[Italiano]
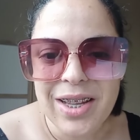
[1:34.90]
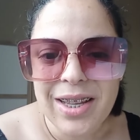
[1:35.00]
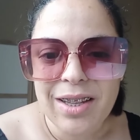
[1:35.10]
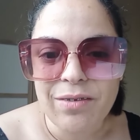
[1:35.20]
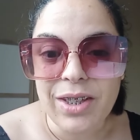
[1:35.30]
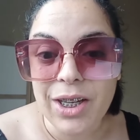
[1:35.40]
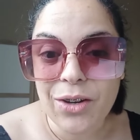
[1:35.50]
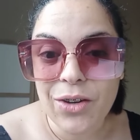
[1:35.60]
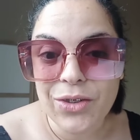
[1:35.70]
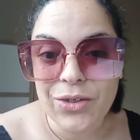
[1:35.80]
Vi
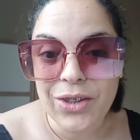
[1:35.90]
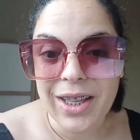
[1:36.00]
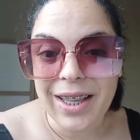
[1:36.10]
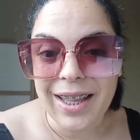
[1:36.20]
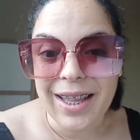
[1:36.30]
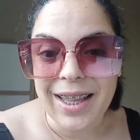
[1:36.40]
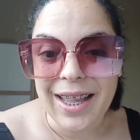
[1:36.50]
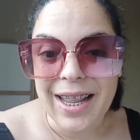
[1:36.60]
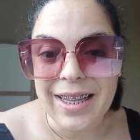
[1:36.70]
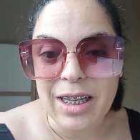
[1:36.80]
ricordo che
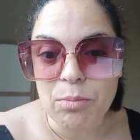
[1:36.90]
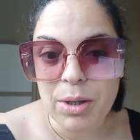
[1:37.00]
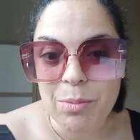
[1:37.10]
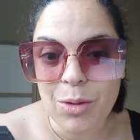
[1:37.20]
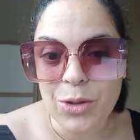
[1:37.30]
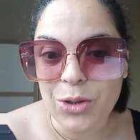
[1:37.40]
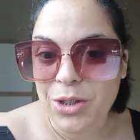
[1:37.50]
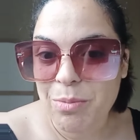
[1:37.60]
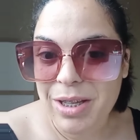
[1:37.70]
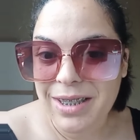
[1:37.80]
il primo di ogni
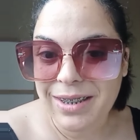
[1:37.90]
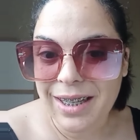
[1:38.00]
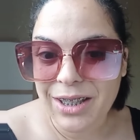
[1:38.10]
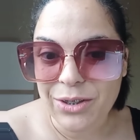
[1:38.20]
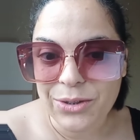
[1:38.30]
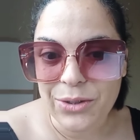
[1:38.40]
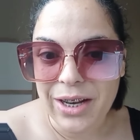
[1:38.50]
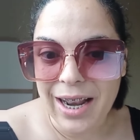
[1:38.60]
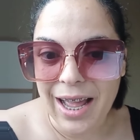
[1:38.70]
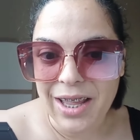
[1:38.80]
mese io sono in
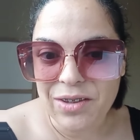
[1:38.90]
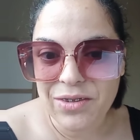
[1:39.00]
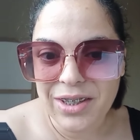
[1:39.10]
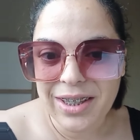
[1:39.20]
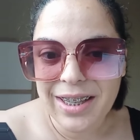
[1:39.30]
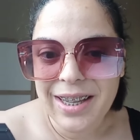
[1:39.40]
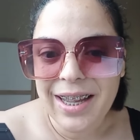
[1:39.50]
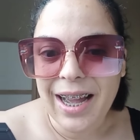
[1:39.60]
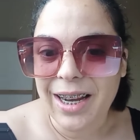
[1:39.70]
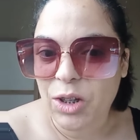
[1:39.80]
live
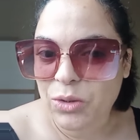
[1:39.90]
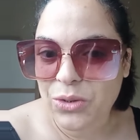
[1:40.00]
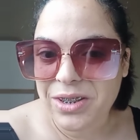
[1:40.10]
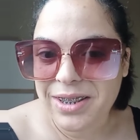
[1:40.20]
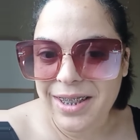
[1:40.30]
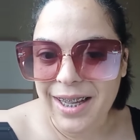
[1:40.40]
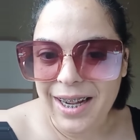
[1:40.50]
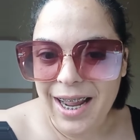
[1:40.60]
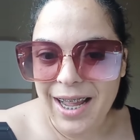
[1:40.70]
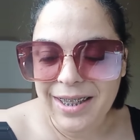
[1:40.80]
alle 8 di
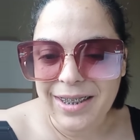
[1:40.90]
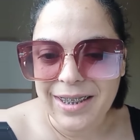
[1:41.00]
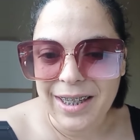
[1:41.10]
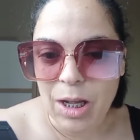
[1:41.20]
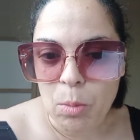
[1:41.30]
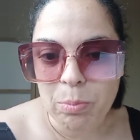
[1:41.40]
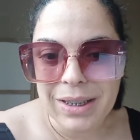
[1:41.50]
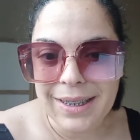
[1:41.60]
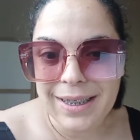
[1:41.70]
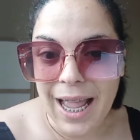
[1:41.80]
sera in
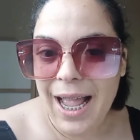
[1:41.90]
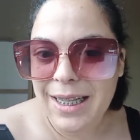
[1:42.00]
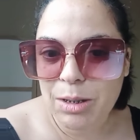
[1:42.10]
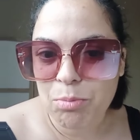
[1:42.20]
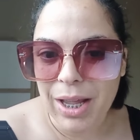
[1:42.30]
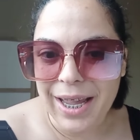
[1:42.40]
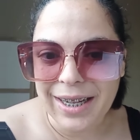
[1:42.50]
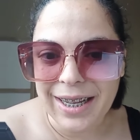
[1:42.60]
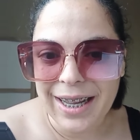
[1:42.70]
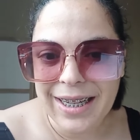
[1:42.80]
Pizza
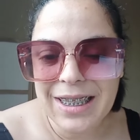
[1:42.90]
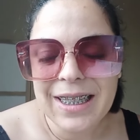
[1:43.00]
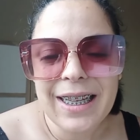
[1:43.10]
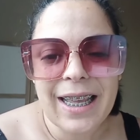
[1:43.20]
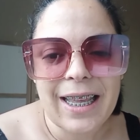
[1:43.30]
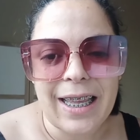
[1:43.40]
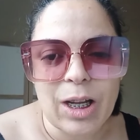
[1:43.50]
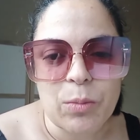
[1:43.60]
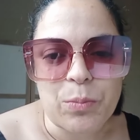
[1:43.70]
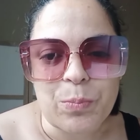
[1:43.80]
Asperger, è,
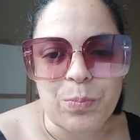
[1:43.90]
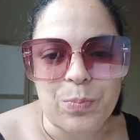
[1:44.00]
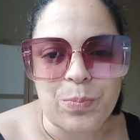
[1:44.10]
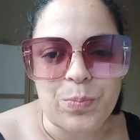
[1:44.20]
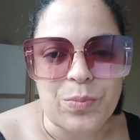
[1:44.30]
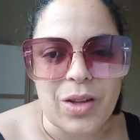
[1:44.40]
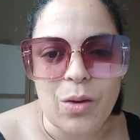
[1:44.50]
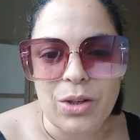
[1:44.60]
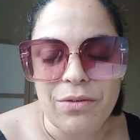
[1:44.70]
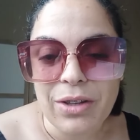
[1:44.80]
un,
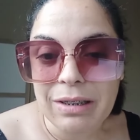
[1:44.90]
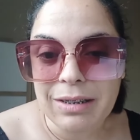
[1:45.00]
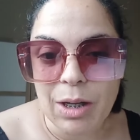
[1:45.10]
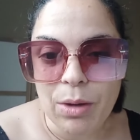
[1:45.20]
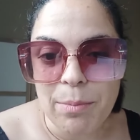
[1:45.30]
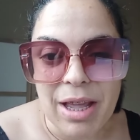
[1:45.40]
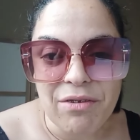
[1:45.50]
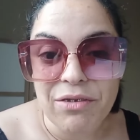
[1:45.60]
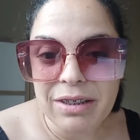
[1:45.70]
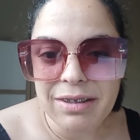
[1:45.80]
è, è una mia
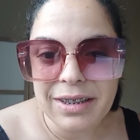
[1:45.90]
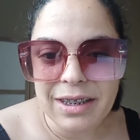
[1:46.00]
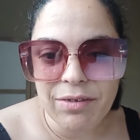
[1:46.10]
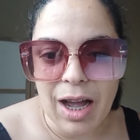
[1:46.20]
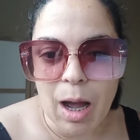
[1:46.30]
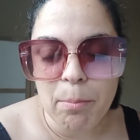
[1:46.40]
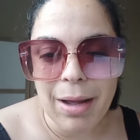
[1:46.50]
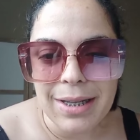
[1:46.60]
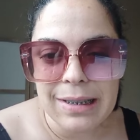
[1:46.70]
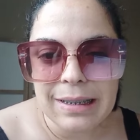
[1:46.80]
inventiva
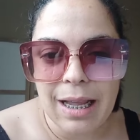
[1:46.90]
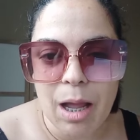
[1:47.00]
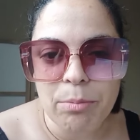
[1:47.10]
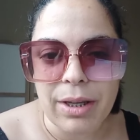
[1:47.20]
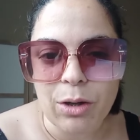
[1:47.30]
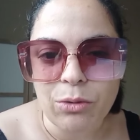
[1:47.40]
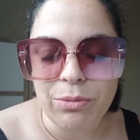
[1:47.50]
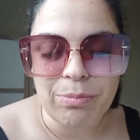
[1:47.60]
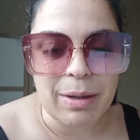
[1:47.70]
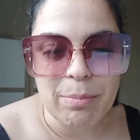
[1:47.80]
pazza per, con,
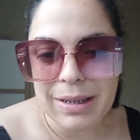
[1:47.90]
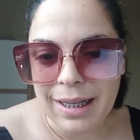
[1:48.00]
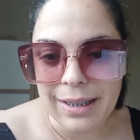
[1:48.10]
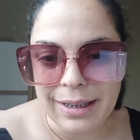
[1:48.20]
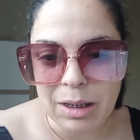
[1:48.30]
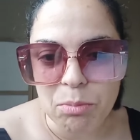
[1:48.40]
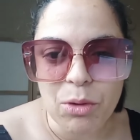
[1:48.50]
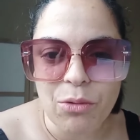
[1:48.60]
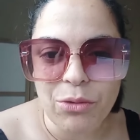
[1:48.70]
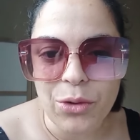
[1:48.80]
per passare del tempo con
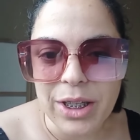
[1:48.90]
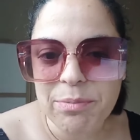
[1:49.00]
voi.